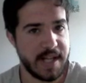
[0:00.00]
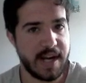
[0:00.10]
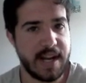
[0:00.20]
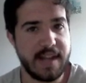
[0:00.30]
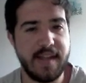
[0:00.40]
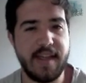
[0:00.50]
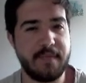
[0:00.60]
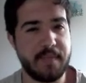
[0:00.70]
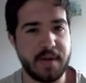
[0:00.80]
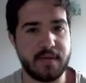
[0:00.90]
en
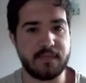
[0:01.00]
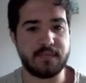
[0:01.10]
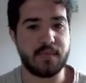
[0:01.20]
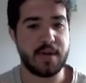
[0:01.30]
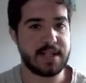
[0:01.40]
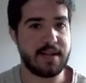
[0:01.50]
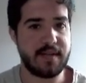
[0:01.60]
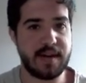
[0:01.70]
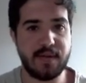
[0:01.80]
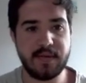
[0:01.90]
realidad, pero por así
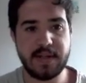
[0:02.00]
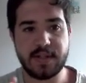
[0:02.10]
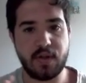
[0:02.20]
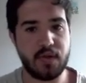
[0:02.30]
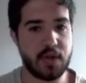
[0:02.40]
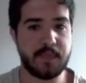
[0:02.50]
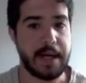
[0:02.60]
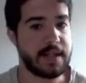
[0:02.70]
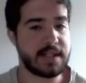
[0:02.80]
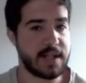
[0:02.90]
decirlo, son dos
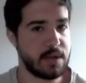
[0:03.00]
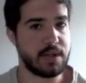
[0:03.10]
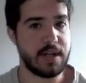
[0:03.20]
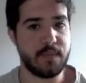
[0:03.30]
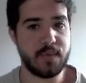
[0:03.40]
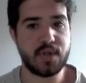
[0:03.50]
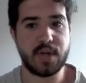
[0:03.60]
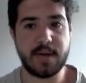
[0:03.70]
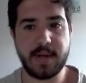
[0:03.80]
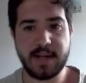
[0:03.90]
partes que no tienen mucho
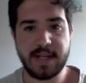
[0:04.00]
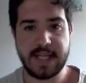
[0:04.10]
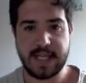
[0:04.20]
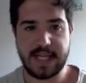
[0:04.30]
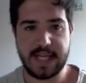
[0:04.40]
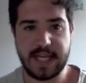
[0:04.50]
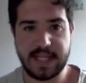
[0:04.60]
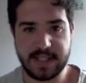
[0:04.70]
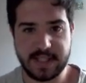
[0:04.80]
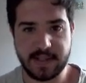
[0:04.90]
que ver
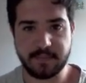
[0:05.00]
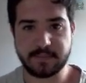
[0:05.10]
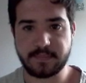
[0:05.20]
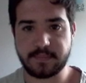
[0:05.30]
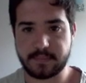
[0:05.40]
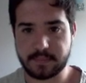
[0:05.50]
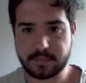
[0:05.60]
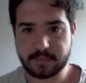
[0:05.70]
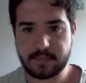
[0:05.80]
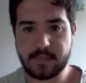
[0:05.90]
en sí.
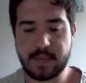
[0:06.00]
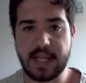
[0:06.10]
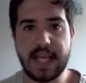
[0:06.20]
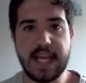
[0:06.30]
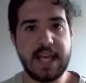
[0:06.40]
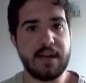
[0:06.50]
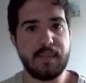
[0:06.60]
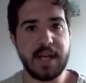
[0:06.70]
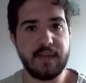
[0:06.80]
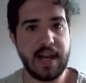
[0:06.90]
Eh,
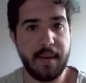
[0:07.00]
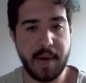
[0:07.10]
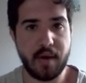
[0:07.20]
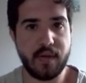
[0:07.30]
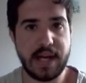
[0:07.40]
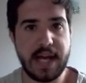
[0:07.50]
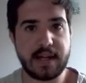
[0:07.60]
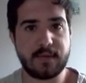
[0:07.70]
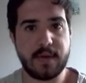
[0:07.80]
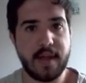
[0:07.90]
vienen de la mano de la
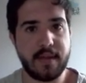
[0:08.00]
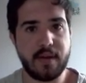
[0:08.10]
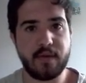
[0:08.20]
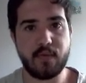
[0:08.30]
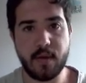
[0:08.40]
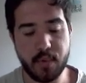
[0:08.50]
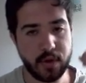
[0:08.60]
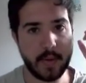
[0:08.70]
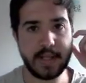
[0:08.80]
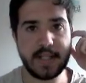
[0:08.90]
actualización
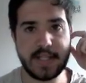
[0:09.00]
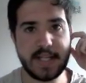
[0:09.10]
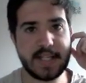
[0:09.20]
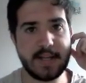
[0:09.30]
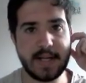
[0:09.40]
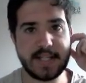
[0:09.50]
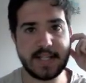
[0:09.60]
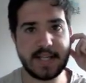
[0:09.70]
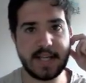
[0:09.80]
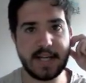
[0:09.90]
1.26, que va a
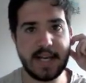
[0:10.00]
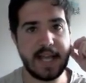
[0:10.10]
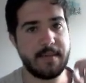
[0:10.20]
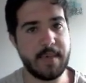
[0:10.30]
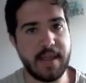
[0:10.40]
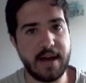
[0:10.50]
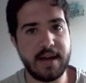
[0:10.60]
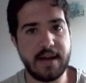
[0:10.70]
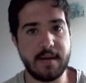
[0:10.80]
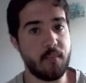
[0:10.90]
ser la
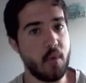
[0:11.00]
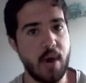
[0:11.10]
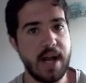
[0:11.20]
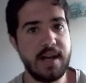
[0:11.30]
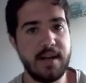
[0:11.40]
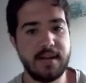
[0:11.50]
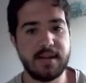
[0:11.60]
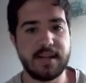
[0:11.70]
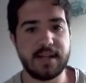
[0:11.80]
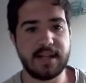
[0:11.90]
llamada Mughal,
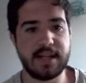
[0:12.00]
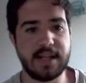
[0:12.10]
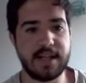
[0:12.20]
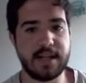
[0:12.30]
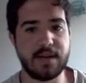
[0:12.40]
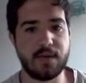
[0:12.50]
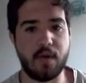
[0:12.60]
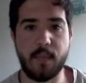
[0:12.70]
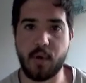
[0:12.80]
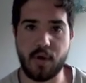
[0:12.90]

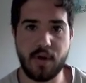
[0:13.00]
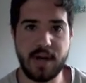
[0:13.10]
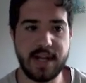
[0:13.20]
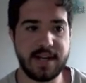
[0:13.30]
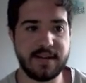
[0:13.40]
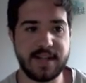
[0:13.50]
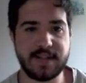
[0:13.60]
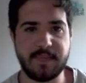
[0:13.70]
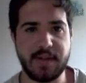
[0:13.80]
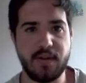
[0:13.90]
o Mogol en
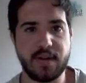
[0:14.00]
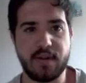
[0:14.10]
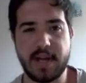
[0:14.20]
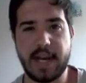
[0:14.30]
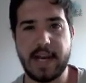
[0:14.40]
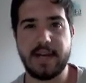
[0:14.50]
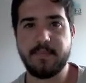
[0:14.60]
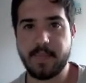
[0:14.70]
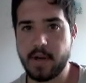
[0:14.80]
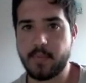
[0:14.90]
español, creo que era el
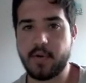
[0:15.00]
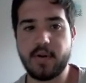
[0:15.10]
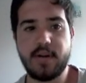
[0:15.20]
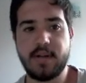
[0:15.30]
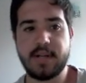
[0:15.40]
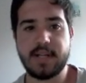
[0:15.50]
Imperio Mogol,